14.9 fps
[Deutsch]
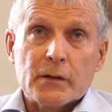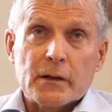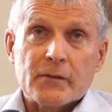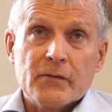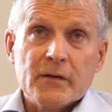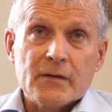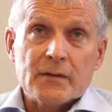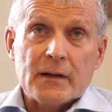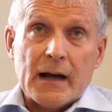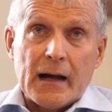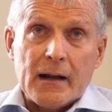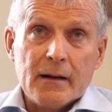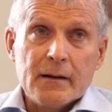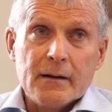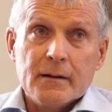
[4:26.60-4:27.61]
und das wissen
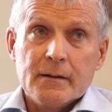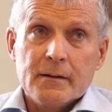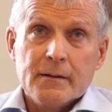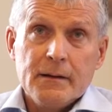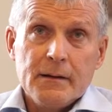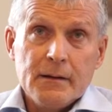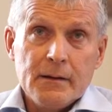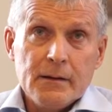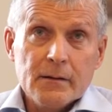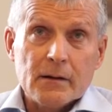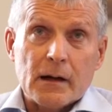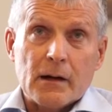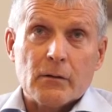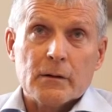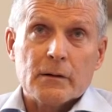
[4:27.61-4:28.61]
alle, die hier
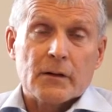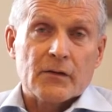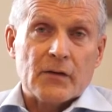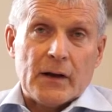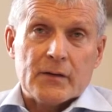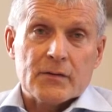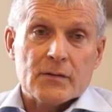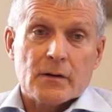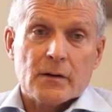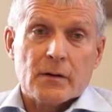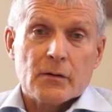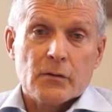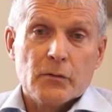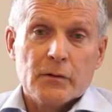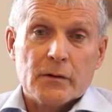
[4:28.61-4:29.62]
auch in der
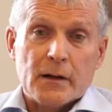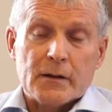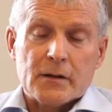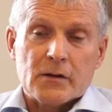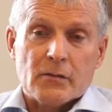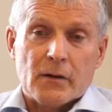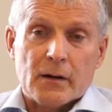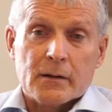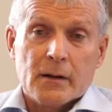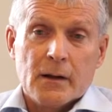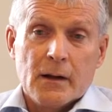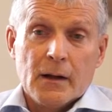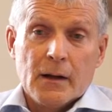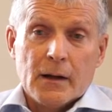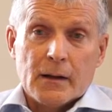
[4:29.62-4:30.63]
Zeitzer-Region tätig waren.
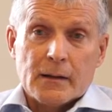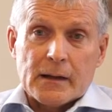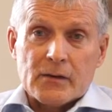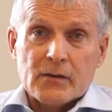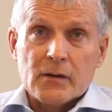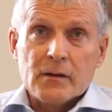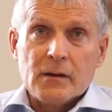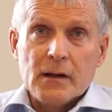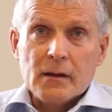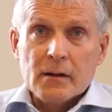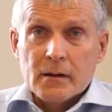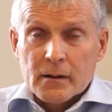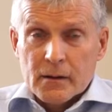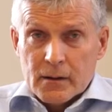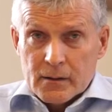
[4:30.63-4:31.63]
Das sind
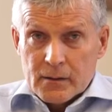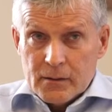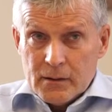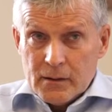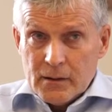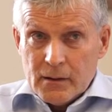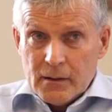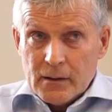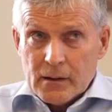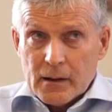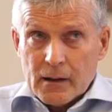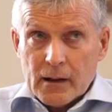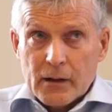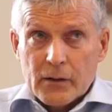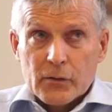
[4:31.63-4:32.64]
Dinge,
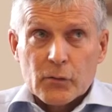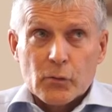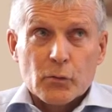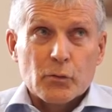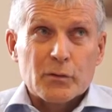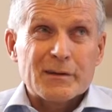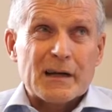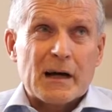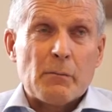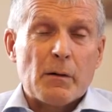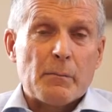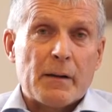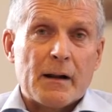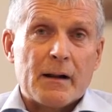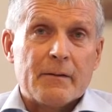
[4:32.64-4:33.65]
die also, sagen
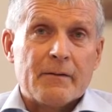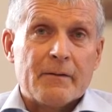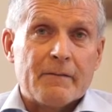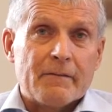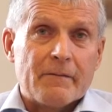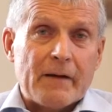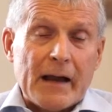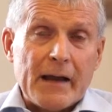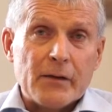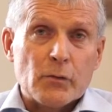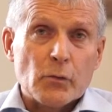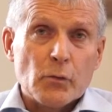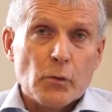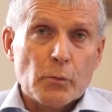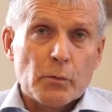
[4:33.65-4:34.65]
wir mal,
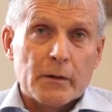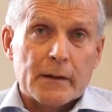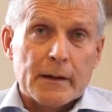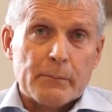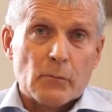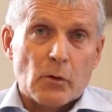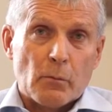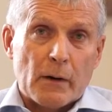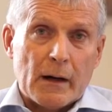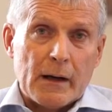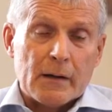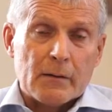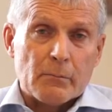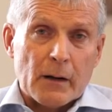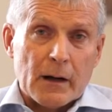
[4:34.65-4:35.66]
weit über dem
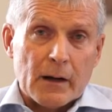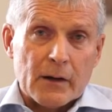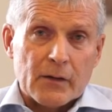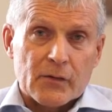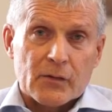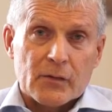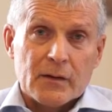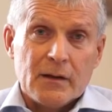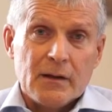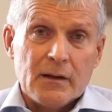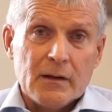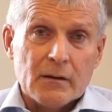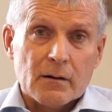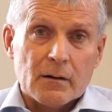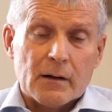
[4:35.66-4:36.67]
normalen Maß
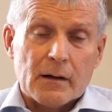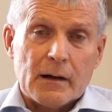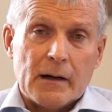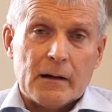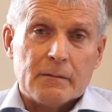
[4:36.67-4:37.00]
hier